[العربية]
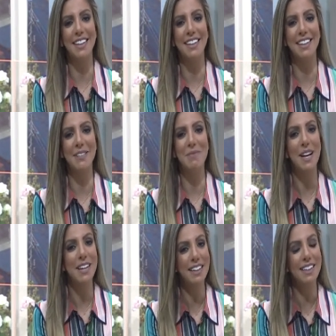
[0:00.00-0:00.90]
آه،
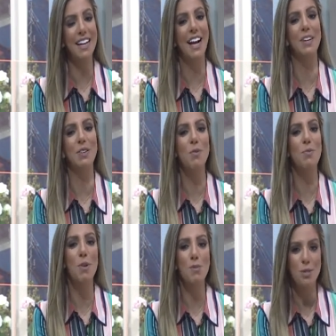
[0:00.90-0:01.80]
بدنا نحكي عن
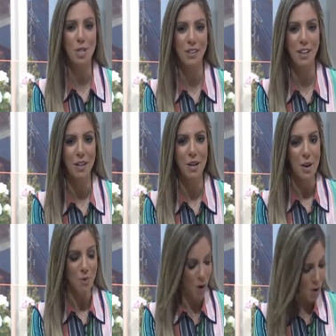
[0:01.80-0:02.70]
يوم مهم جدا
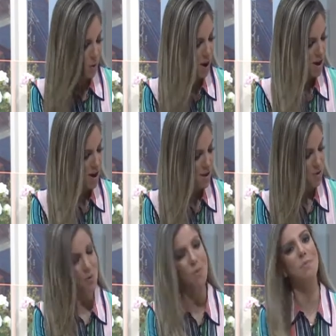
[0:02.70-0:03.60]
وهو
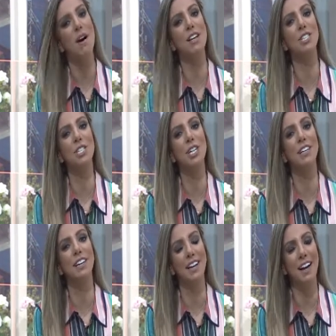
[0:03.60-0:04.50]
يوم
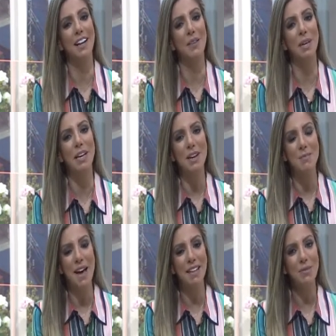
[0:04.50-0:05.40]
الشعر العالمي
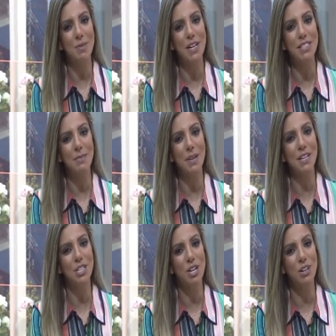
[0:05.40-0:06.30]
بهذه المناسبه
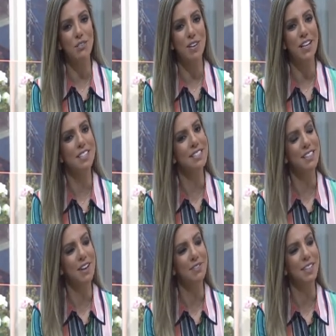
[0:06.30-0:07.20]
يشرفنا
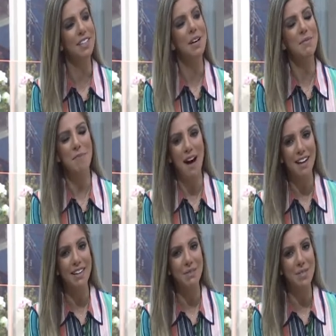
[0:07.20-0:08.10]
استضافه
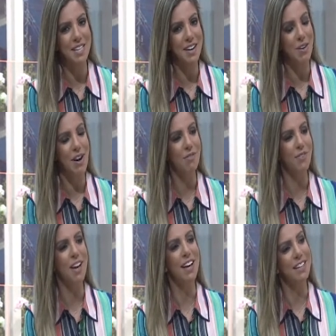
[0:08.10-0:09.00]
معالي وزير
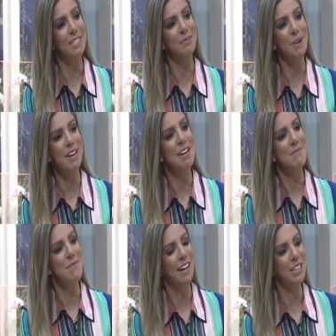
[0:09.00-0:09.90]
الثقافه الاسبق
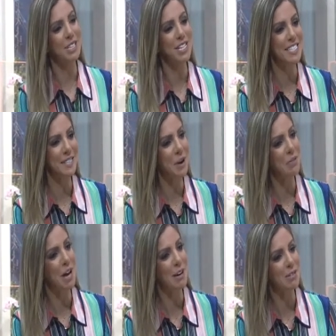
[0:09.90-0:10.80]
معالي جري
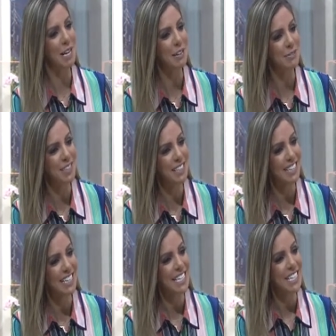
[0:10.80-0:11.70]
السماوي اهلا وسهلا فيك
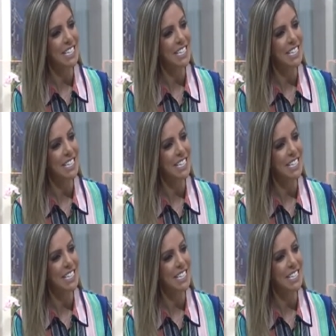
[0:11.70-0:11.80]
صباح